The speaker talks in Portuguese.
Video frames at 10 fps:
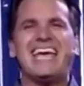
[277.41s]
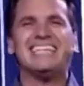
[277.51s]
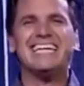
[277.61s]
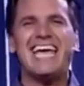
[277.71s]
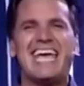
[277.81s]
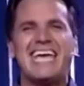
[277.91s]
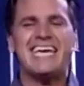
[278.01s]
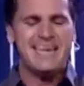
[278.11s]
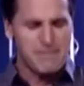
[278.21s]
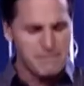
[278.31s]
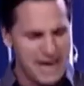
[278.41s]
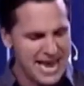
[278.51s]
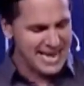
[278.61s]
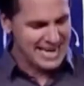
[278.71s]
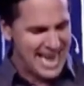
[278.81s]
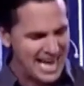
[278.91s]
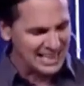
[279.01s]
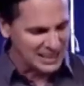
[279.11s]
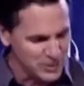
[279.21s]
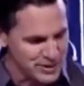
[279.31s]
é. conectado. E está tão
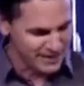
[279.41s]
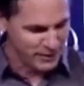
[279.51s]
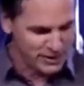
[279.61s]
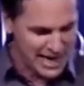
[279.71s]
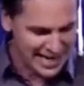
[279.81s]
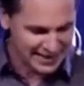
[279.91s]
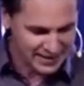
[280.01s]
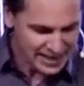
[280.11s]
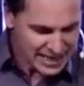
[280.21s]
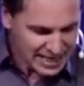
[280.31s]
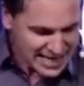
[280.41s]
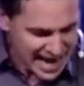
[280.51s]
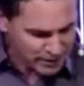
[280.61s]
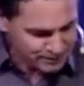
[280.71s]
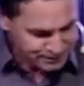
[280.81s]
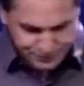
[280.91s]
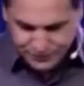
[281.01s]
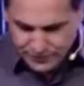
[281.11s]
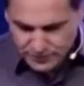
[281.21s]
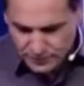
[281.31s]
conectado que a Escritura diz que
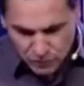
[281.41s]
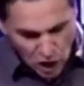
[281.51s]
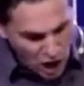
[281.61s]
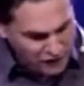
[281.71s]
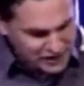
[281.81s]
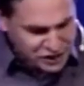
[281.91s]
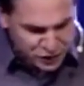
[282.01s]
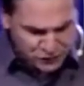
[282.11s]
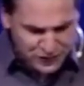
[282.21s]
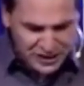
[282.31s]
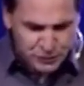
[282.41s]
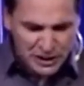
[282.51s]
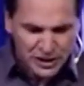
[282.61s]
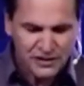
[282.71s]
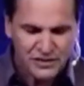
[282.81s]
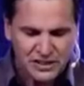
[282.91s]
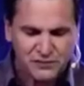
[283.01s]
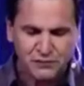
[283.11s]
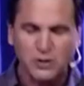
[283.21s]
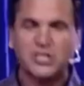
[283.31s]
quando você diz que ama a Deus e odeia o
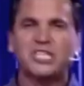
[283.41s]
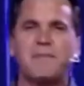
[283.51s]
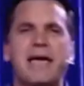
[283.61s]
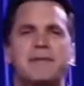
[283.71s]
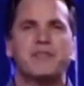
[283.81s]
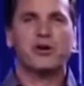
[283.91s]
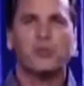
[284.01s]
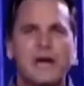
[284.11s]
seu irmão,